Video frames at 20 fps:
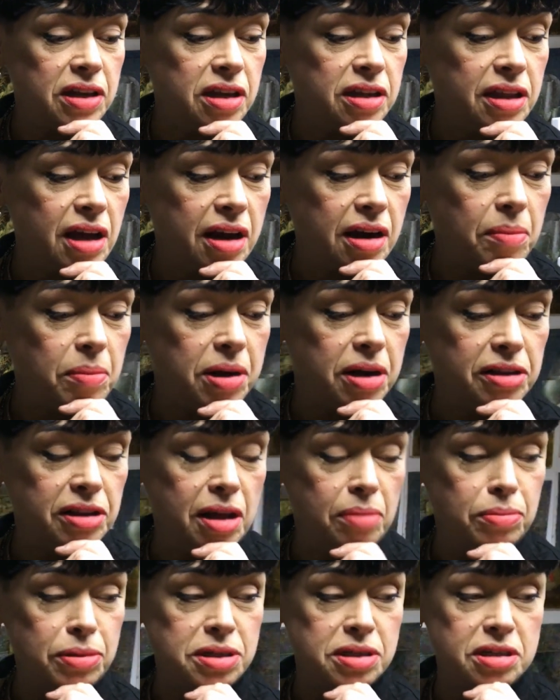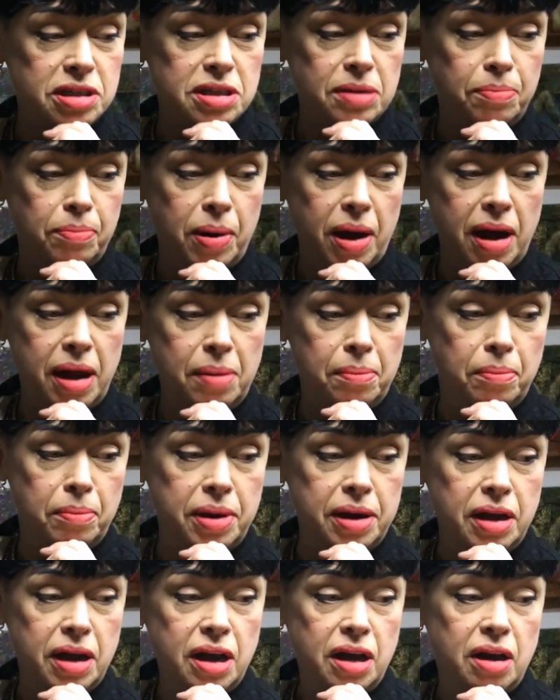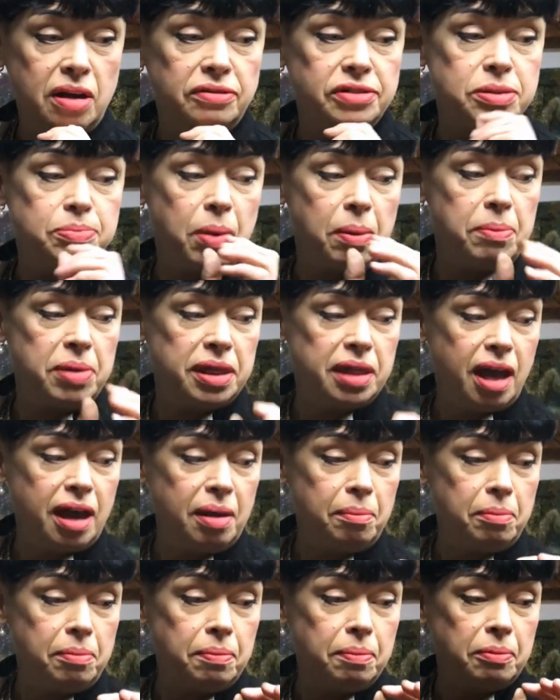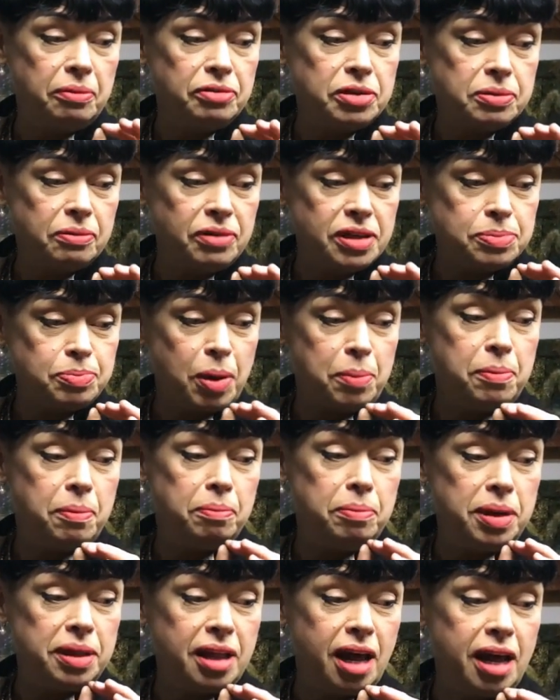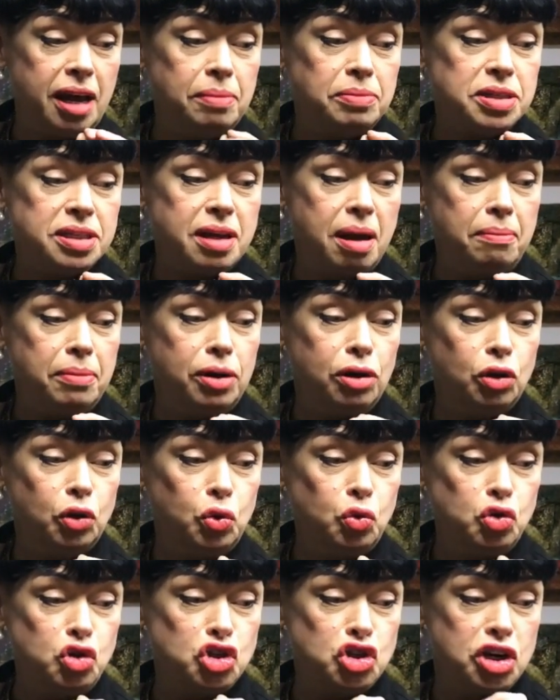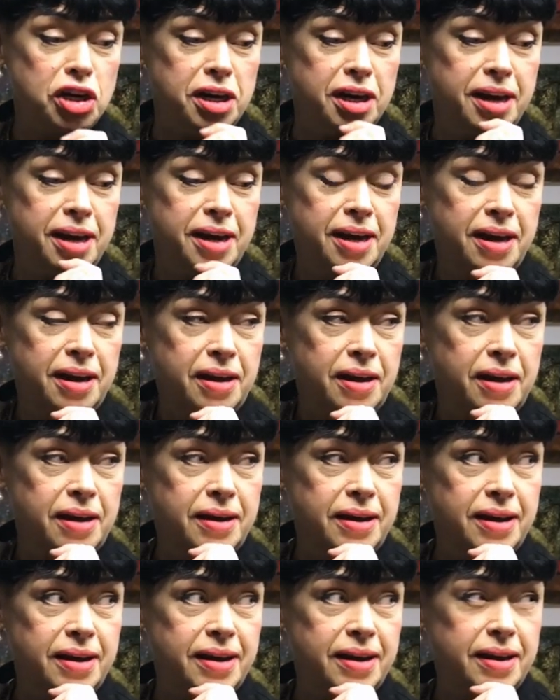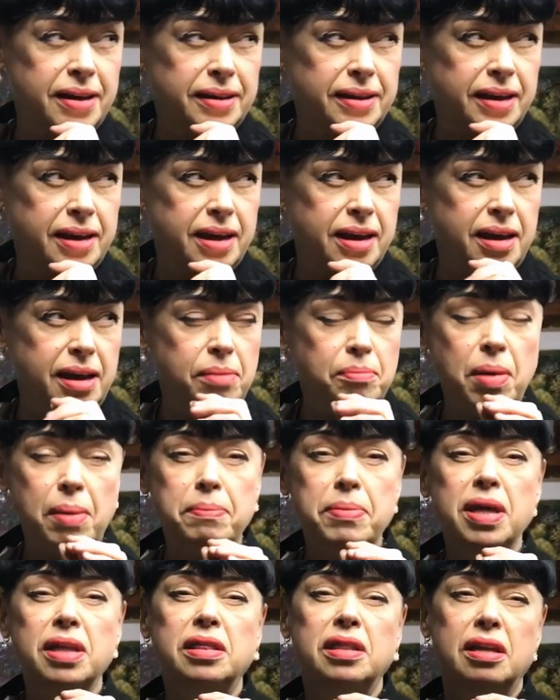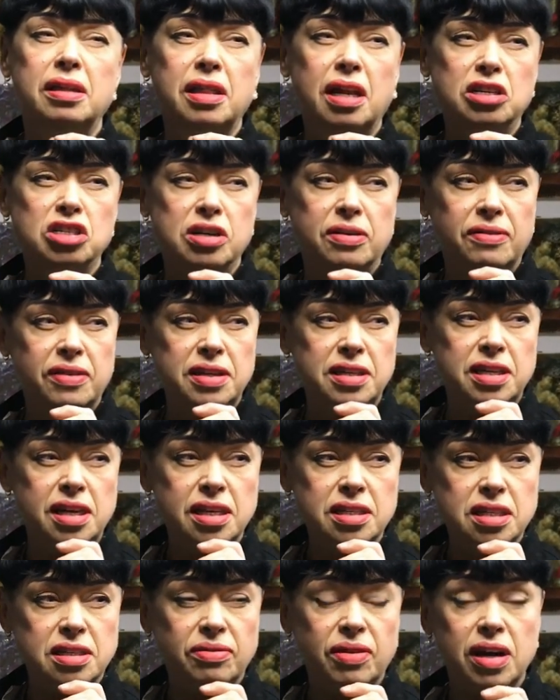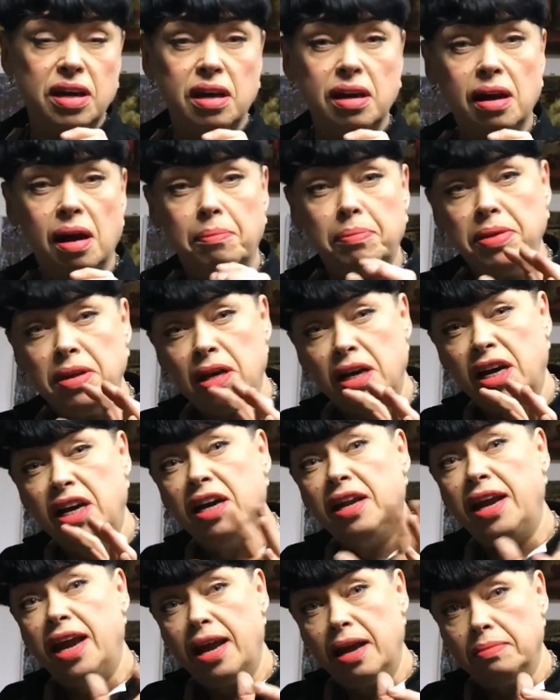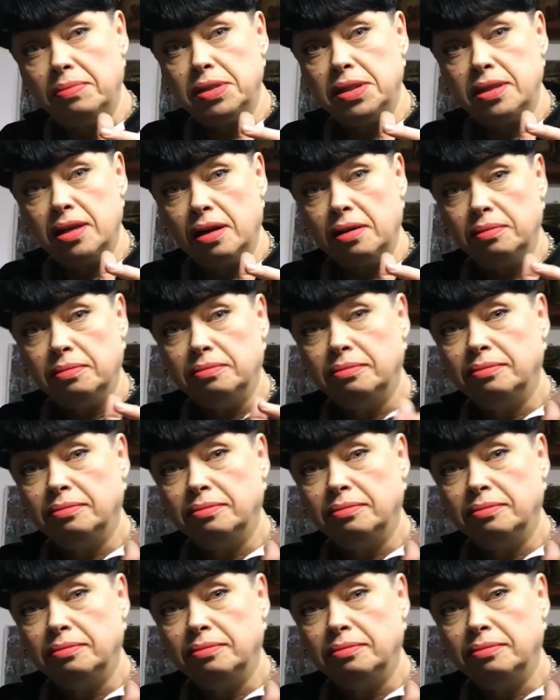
Недаром, когда мы засыпаем, мы вспоминаем, воспоминаем самые лучшие э, такие моменты нашего детства и об них греемся.